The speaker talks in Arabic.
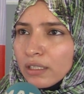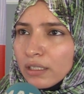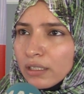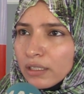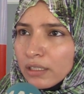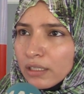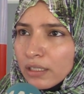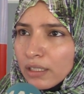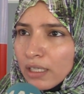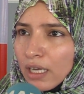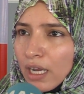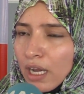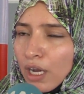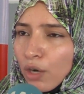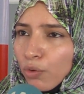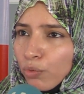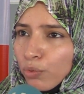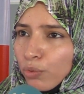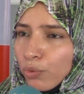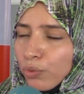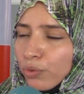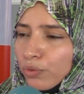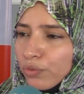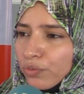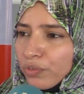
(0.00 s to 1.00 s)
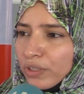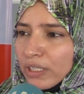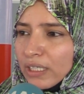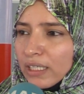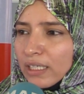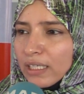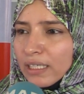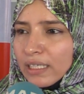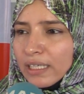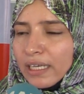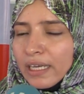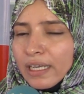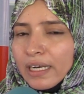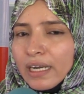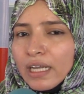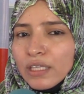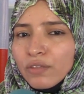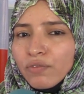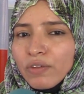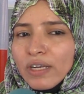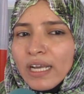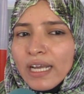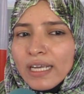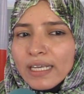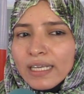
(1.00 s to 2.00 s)
يعاونوا في الانخراط
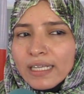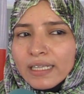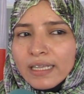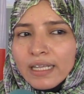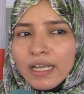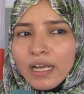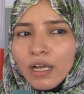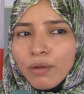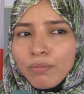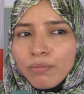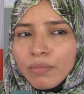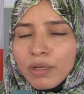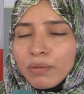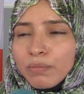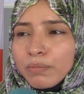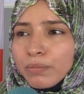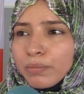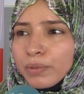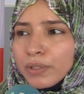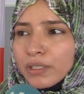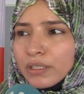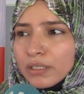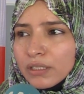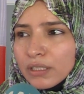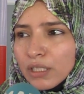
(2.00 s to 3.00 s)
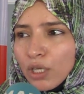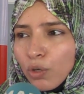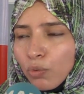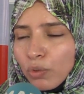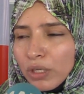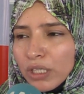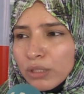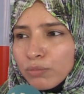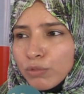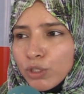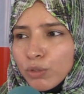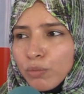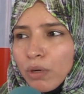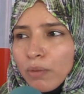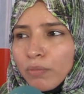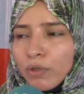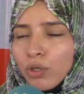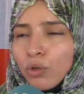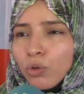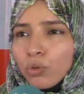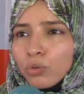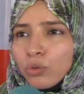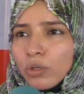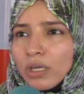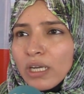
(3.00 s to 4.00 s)
في الحياه العامه بتقويه مجموعه من
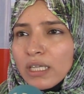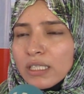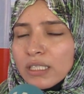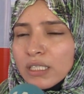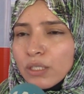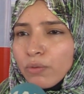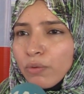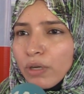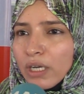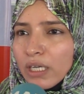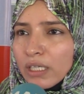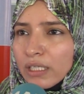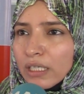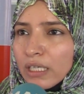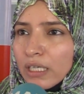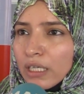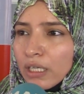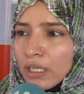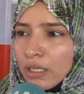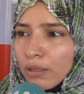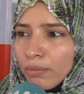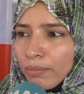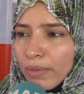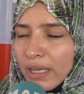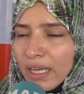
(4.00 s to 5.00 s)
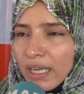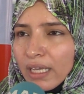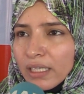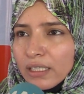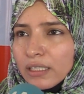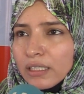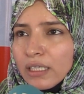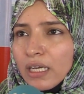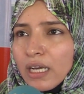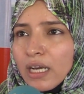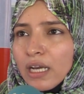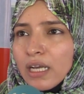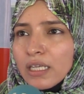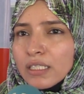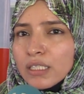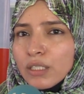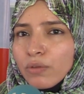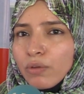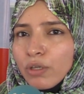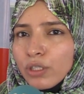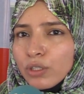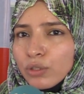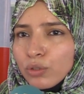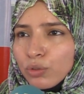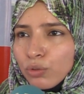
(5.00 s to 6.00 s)
القدرات سواء المهاريه
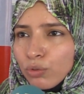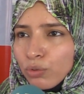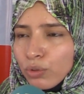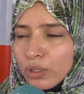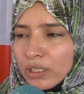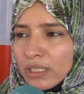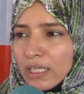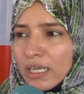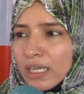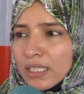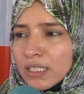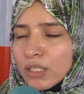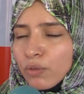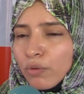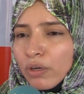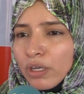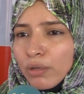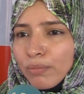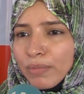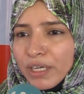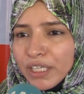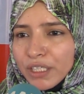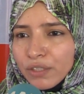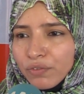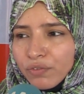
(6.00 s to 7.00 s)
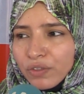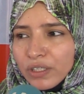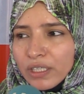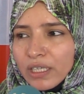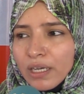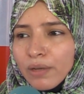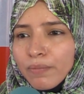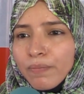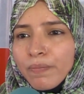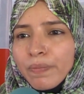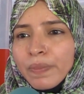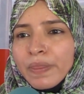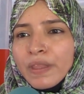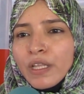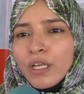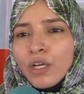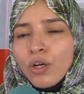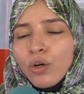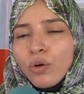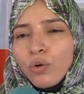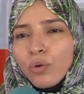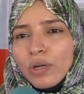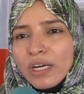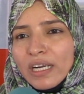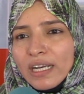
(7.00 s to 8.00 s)
سواء السلوكيه سواء المعرفيه
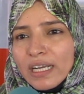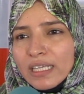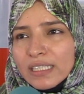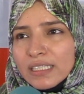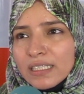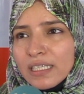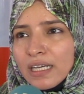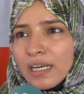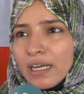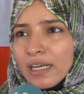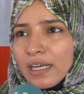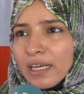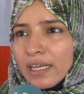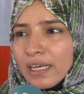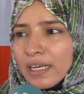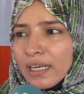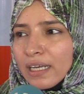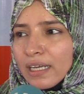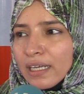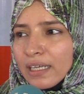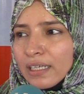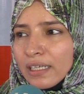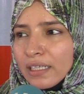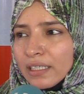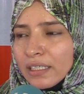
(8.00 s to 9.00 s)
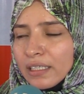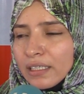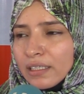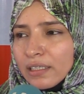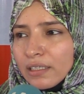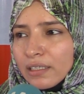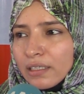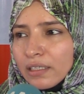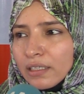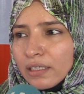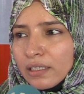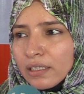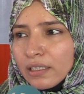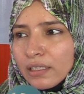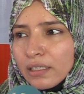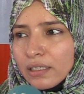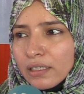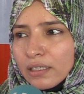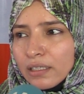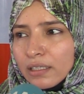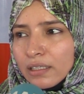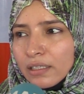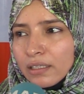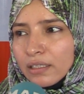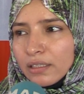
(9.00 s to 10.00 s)
وركزنا على آه، يعني
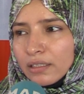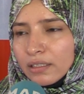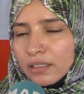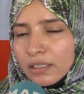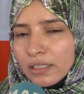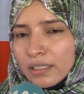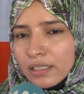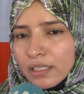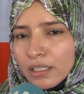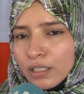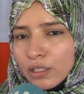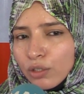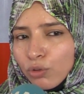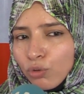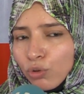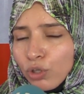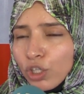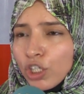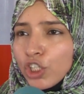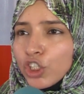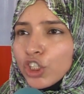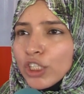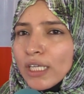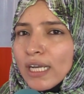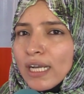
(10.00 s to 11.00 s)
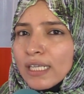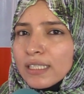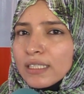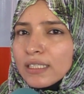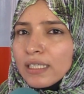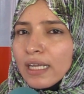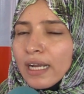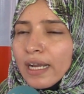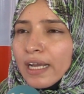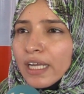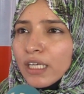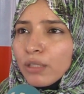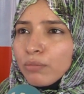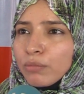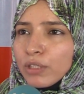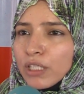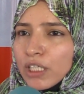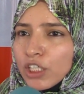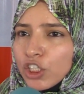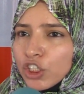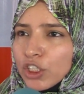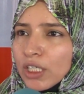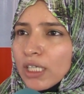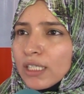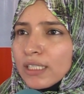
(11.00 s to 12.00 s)
ان كل الجهات اقاليم ديال
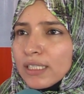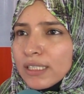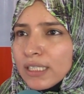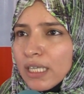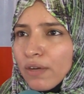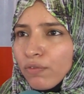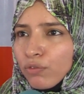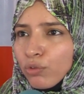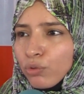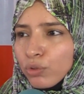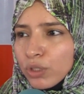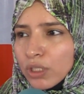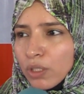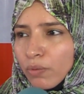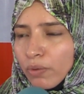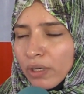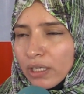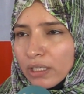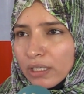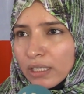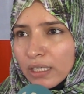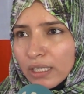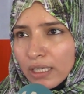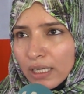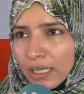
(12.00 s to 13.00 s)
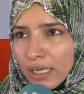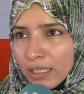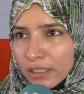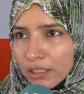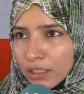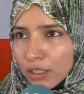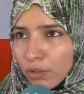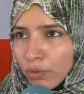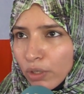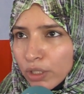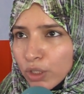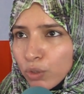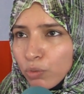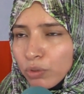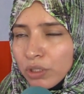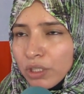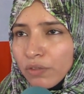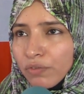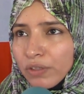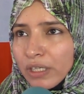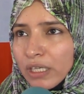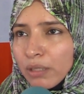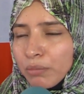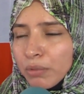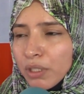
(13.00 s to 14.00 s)
الجهات استافدوا سواء عندنا دوره تكونيه
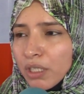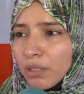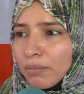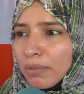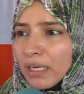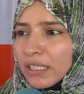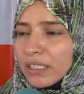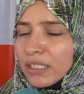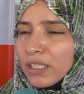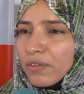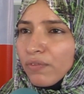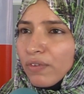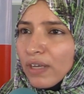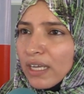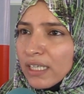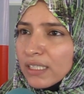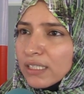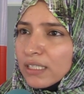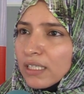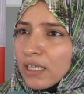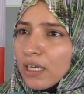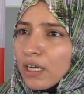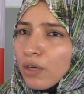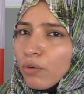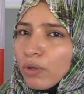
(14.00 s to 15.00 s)
في كليميم عندنا في اسا